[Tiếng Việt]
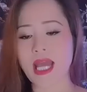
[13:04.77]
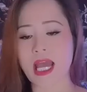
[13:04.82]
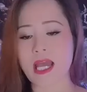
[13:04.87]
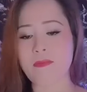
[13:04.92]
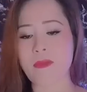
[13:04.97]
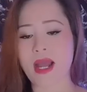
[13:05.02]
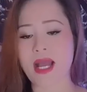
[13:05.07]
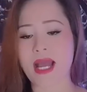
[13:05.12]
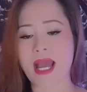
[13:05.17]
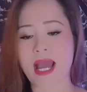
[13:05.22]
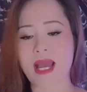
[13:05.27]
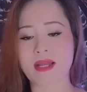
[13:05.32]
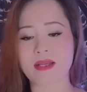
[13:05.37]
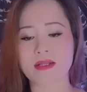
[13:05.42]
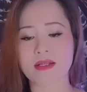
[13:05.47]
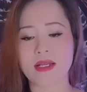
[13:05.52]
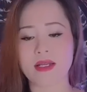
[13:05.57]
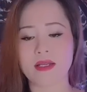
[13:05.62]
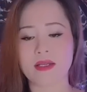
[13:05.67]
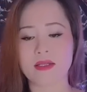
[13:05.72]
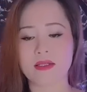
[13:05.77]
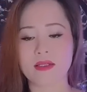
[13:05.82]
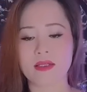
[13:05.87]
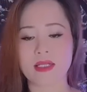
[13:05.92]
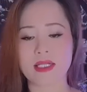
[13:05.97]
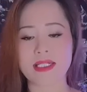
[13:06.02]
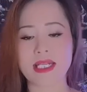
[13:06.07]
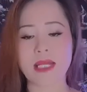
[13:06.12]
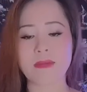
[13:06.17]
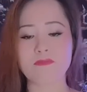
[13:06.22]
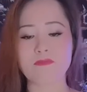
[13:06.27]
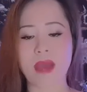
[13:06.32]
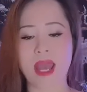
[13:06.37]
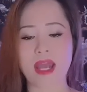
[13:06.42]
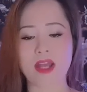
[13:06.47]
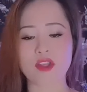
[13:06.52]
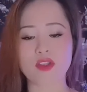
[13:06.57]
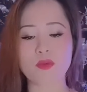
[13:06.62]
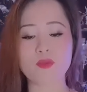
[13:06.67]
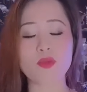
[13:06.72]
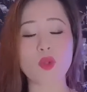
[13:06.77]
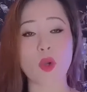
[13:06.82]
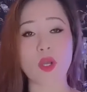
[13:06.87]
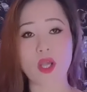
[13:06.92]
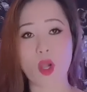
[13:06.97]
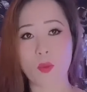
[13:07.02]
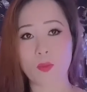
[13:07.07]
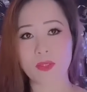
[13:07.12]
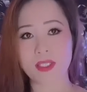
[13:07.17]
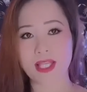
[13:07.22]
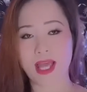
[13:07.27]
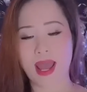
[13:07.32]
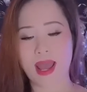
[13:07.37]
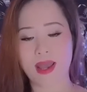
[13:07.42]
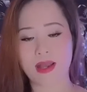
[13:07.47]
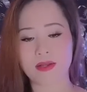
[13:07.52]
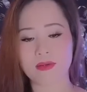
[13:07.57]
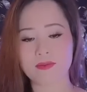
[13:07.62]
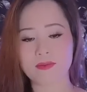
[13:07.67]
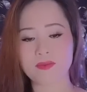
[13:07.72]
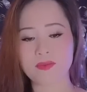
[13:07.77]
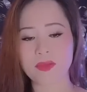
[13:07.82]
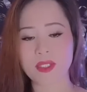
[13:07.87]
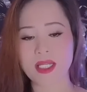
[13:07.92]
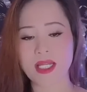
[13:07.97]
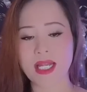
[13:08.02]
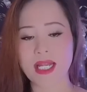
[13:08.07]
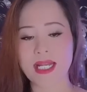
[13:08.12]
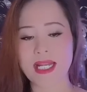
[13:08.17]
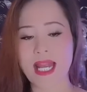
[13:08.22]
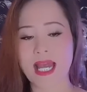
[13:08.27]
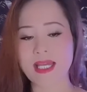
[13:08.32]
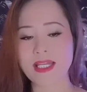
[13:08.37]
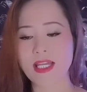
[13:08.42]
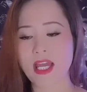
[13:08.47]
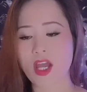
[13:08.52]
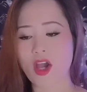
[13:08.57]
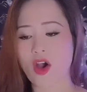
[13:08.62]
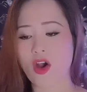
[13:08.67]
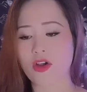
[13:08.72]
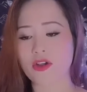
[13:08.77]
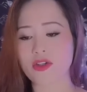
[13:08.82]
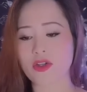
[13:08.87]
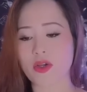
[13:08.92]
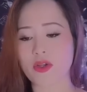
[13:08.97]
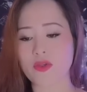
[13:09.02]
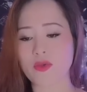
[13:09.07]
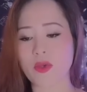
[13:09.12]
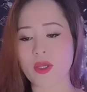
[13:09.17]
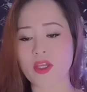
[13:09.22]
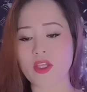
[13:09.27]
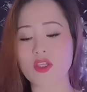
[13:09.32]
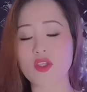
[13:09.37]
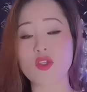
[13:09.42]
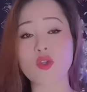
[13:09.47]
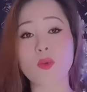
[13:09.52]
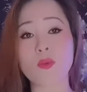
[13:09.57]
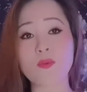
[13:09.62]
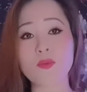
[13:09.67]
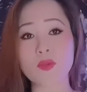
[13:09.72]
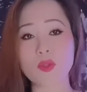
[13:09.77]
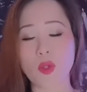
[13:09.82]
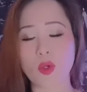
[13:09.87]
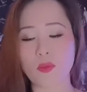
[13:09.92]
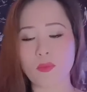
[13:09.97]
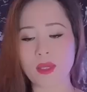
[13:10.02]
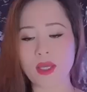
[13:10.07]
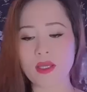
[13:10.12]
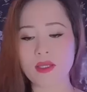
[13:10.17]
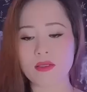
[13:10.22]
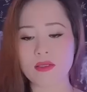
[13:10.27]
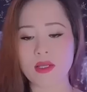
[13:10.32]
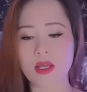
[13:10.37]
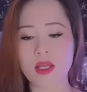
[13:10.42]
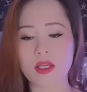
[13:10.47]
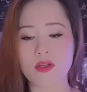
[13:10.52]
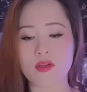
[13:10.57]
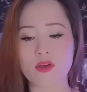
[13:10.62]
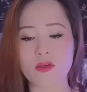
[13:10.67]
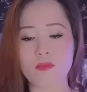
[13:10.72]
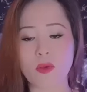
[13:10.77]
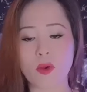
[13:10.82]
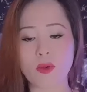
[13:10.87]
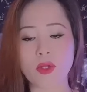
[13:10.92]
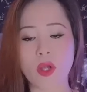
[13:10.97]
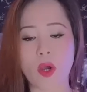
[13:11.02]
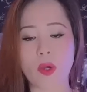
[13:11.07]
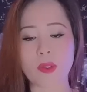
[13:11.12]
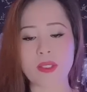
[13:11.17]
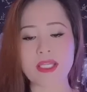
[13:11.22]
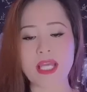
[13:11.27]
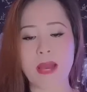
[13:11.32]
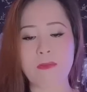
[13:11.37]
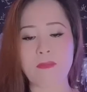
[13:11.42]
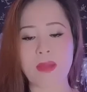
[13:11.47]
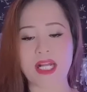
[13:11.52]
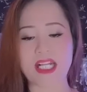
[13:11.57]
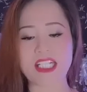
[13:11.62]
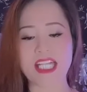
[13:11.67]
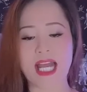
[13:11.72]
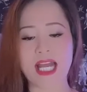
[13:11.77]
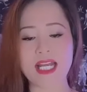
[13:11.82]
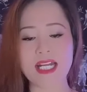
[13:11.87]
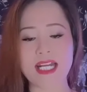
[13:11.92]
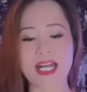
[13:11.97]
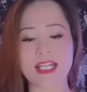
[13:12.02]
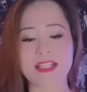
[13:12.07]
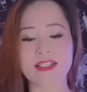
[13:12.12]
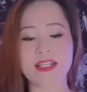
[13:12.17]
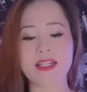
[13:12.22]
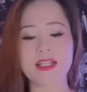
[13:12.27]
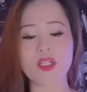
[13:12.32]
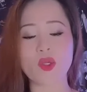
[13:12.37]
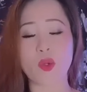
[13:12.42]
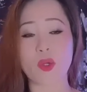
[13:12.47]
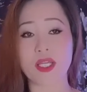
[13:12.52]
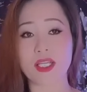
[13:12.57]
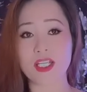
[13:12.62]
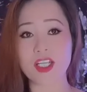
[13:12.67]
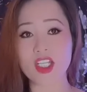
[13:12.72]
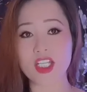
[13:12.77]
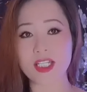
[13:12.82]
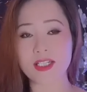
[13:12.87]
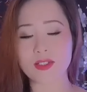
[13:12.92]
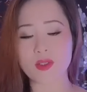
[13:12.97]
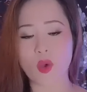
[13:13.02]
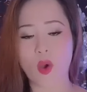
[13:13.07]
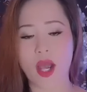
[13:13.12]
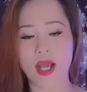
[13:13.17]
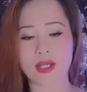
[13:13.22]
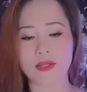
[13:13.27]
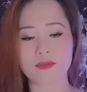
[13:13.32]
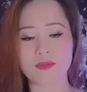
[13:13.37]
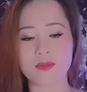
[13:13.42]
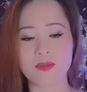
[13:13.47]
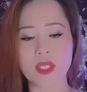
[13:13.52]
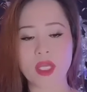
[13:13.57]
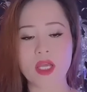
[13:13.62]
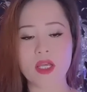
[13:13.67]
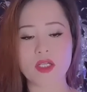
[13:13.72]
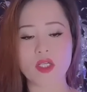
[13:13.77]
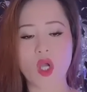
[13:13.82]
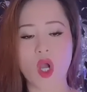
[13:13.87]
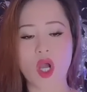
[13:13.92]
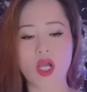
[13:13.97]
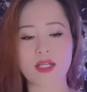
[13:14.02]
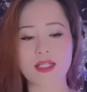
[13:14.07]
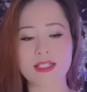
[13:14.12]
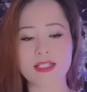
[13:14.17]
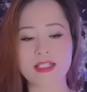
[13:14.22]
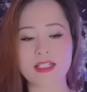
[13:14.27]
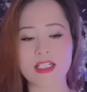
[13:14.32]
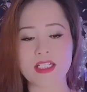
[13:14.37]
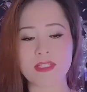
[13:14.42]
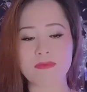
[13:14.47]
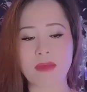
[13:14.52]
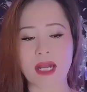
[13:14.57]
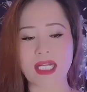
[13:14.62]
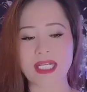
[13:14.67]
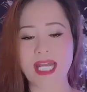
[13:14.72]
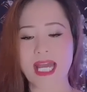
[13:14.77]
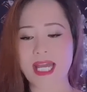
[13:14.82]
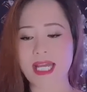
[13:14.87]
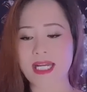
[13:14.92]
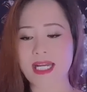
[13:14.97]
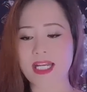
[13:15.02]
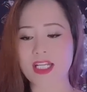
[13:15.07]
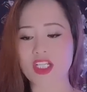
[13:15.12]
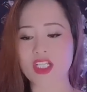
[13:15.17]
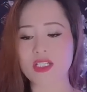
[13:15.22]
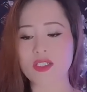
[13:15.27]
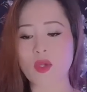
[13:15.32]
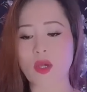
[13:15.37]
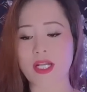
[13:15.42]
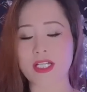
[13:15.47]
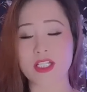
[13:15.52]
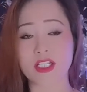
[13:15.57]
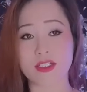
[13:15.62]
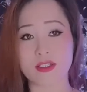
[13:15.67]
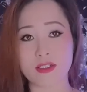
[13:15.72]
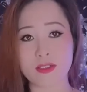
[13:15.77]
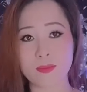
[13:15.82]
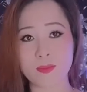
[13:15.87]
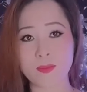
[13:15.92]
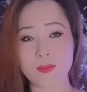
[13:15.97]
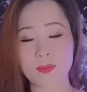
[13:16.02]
hai bàn ăn, cách bàn chúng tôi không xa. Lắng nghe họ trò chuyện chúng tôi biết người bộ đội da mặt trắng là chính ủy sư đoàn còn người mặc đen là sư đoàn trưởng.